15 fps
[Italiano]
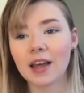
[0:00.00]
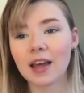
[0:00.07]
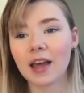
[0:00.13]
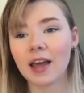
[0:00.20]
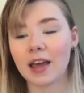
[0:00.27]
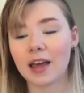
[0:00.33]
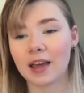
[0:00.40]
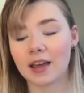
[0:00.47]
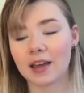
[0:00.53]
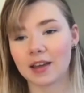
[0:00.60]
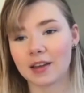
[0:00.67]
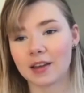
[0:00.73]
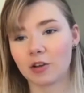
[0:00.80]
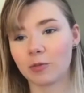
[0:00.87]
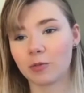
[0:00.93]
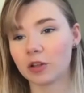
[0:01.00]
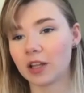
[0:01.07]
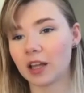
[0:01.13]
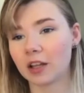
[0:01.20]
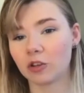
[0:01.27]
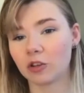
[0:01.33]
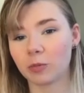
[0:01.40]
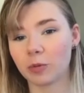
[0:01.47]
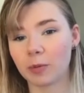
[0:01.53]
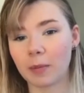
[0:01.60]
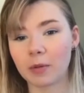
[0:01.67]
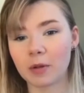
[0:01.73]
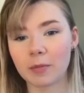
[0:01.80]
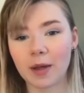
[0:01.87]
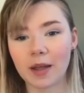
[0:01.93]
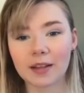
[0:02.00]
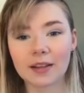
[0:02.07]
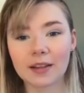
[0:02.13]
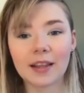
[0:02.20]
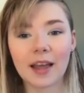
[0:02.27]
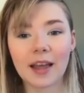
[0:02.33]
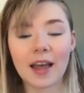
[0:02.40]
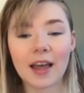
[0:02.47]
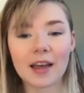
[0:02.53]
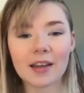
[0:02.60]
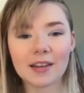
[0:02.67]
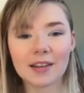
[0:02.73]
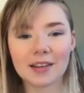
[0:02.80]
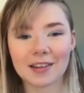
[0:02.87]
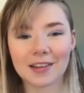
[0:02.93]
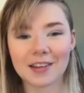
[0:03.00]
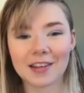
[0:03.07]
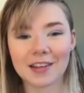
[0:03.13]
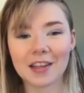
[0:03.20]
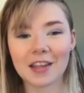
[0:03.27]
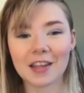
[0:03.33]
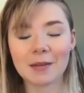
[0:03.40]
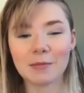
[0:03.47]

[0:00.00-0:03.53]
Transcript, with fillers: E, come ho detto, probabilmente eh,